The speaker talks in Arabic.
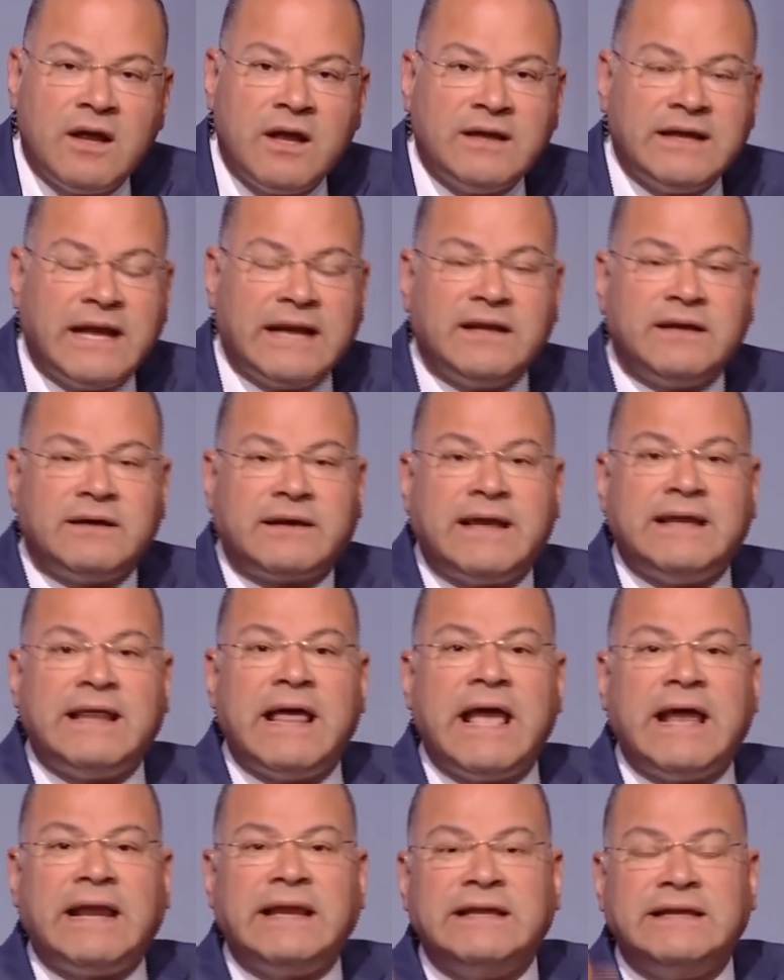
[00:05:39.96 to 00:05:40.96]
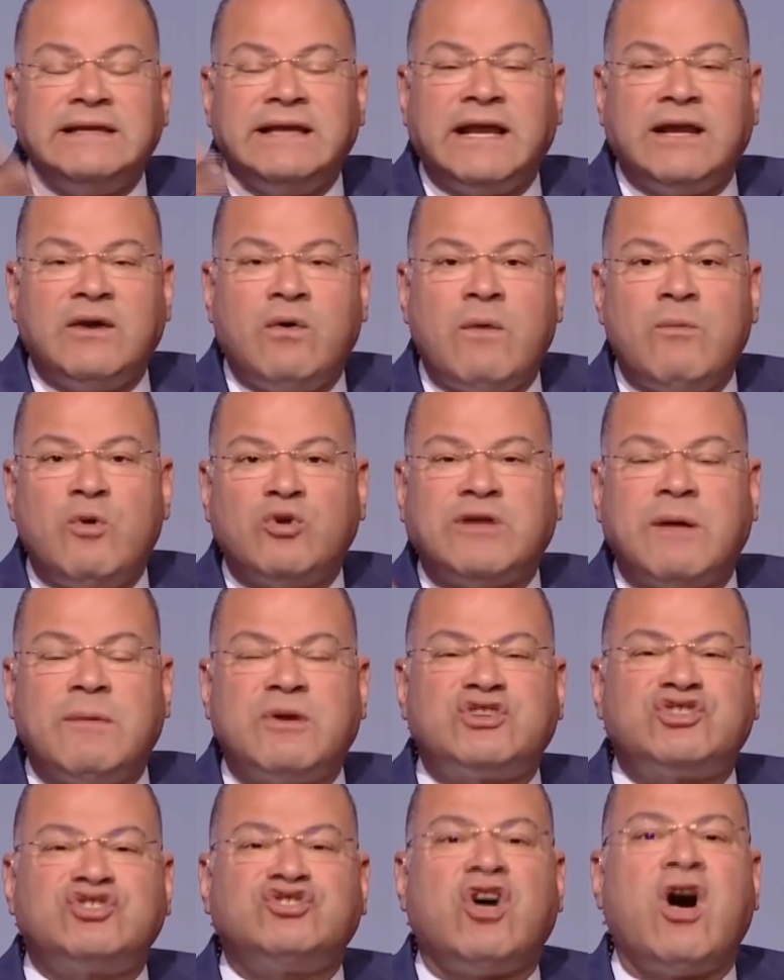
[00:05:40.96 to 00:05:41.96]
يعني كده يعني يعني هو مؤتمر
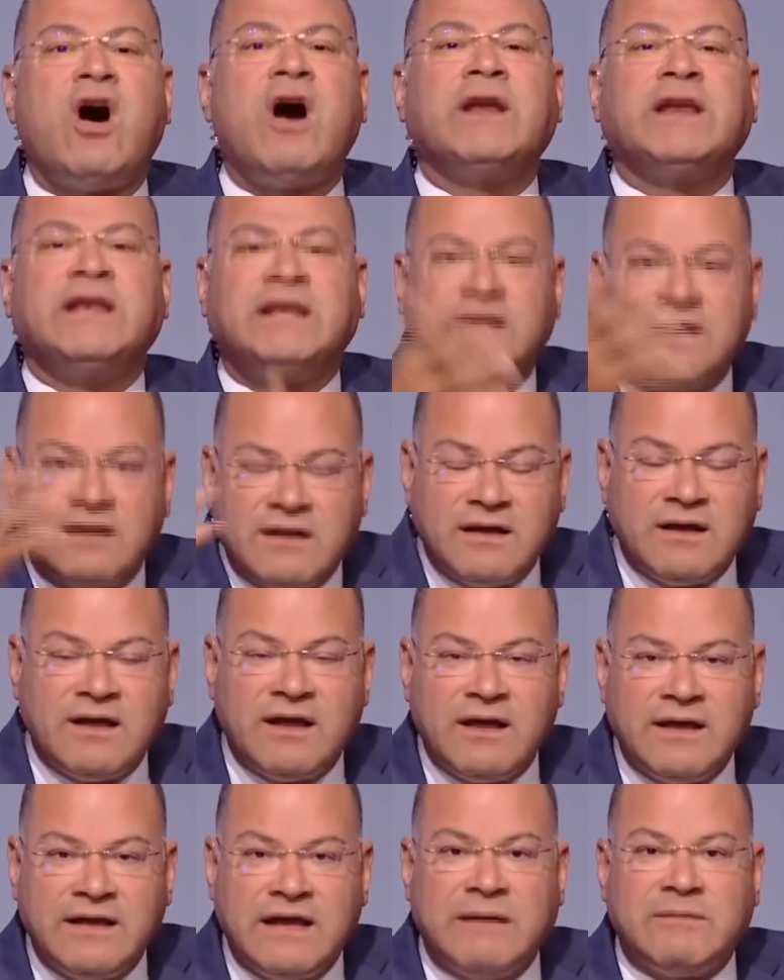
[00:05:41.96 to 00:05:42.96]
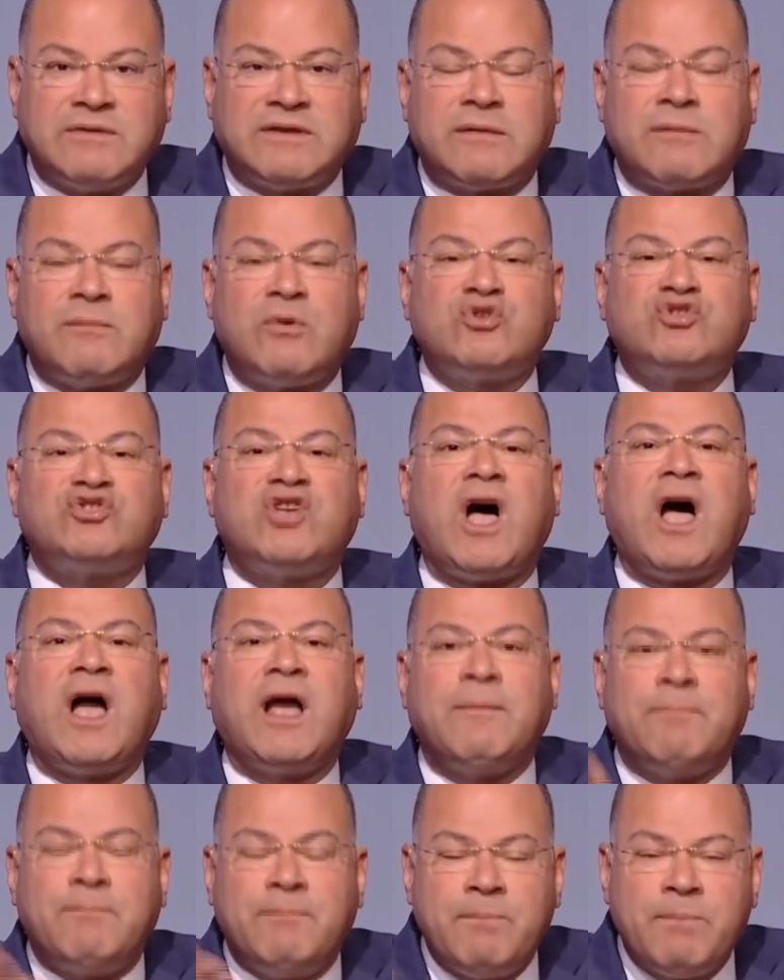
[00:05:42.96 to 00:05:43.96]
شيطاني يعني مؤتمر ملوش
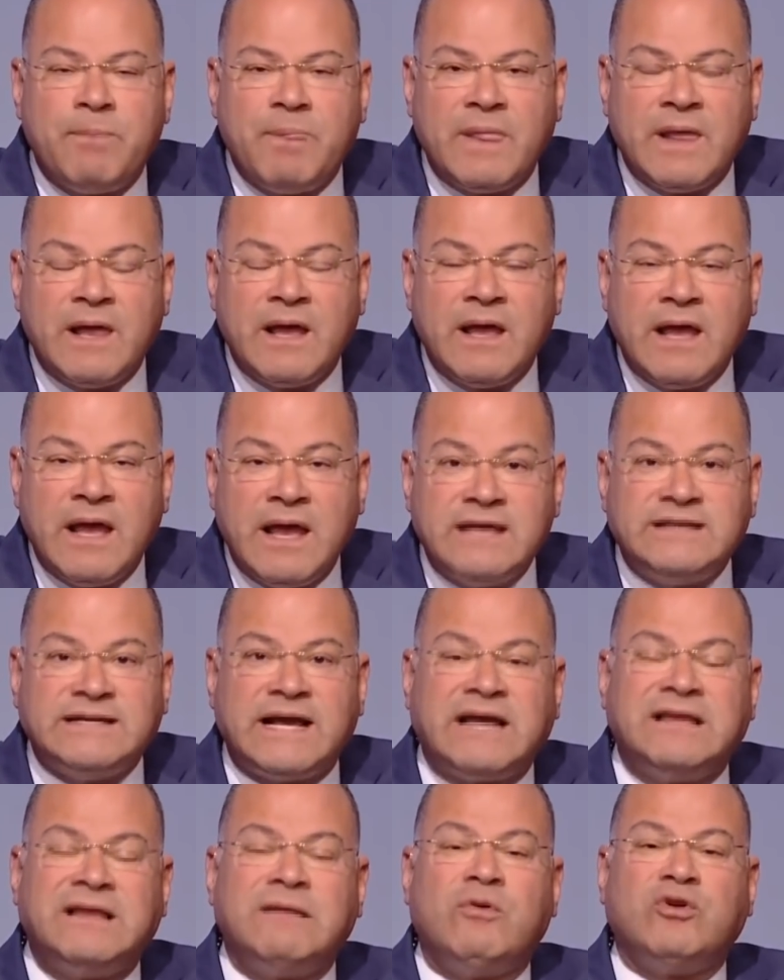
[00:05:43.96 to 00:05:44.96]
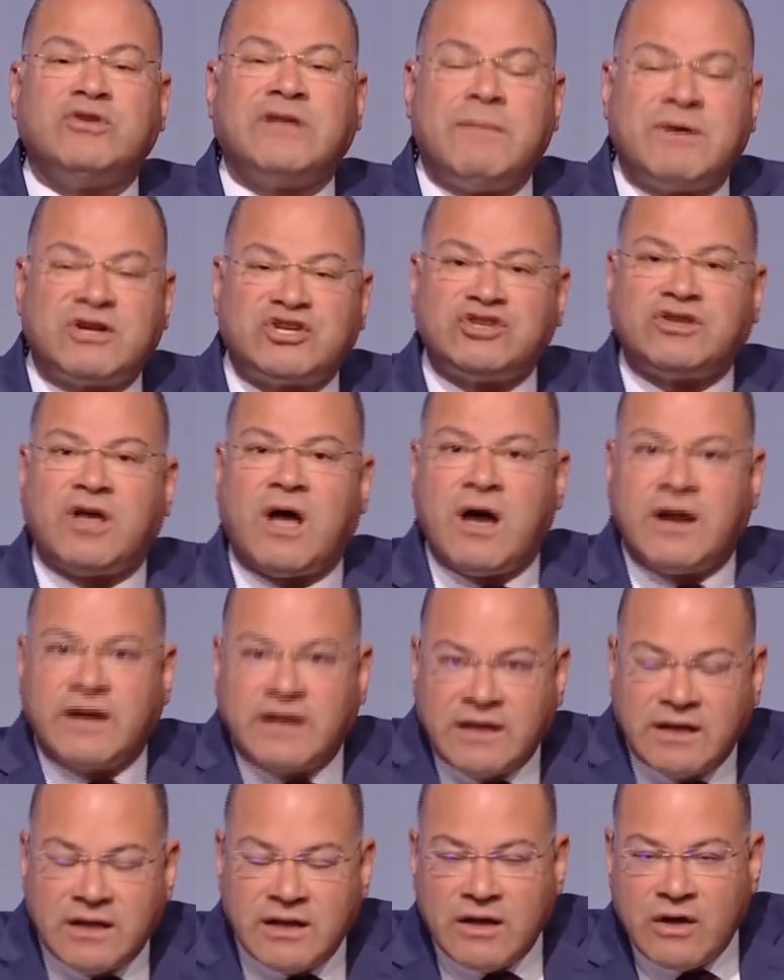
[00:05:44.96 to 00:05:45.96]
صاحب اذا كان المؤتمر
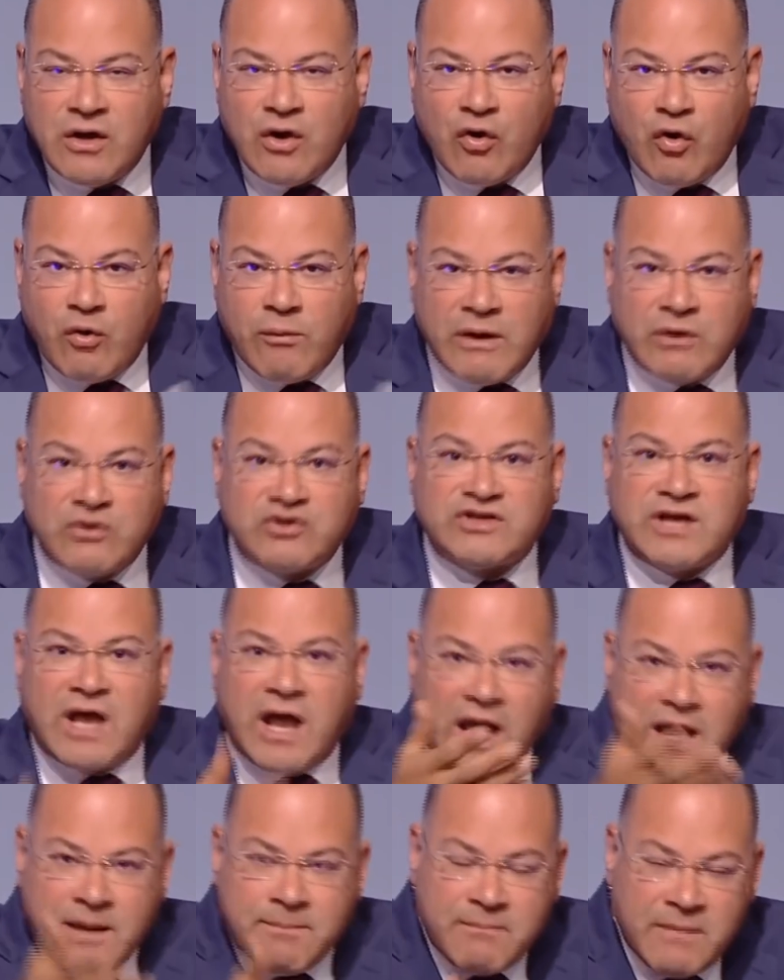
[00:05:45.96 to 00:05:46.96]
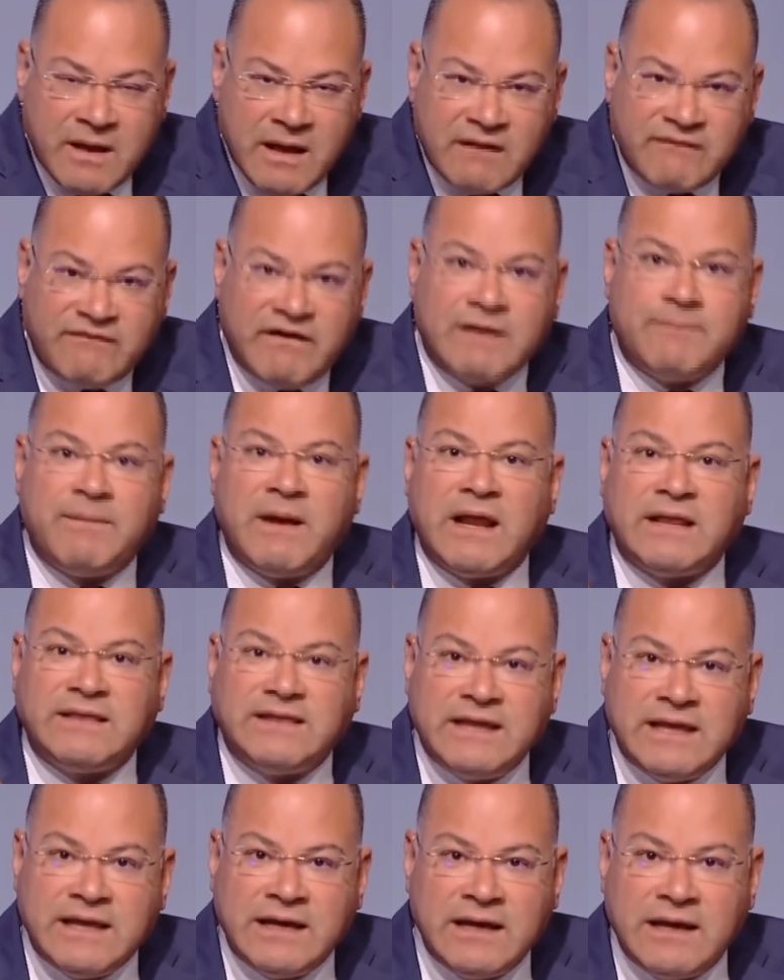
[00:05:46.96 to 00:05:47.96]
شيطاني وملوش صاحب فالبلد
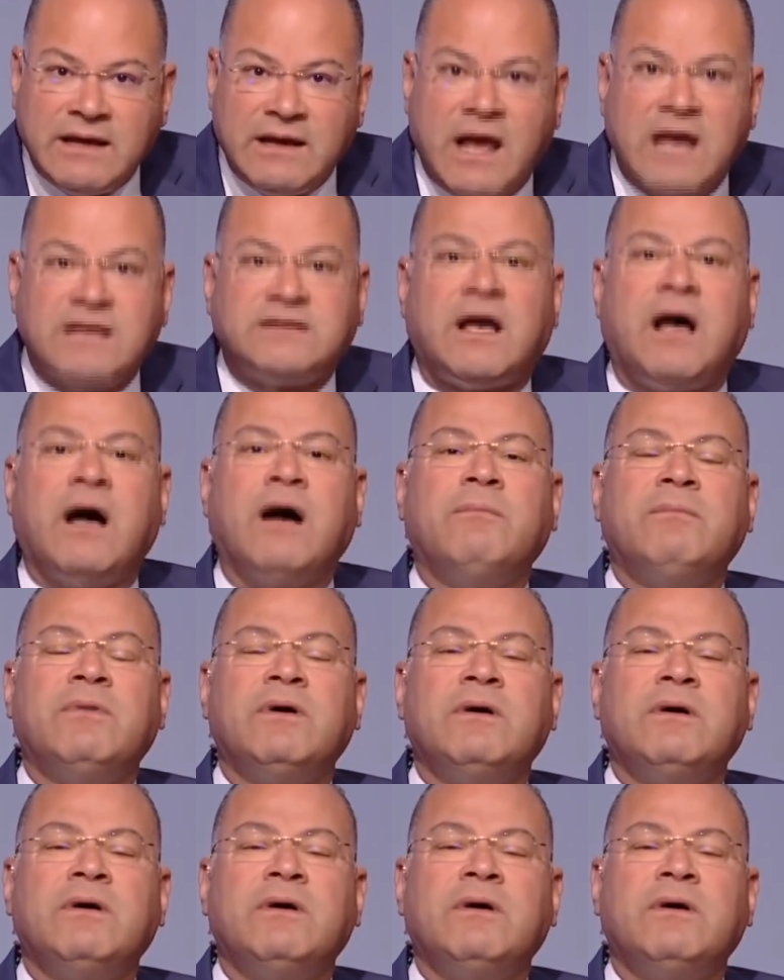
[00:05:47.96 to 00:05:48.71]
دي لها اصحاب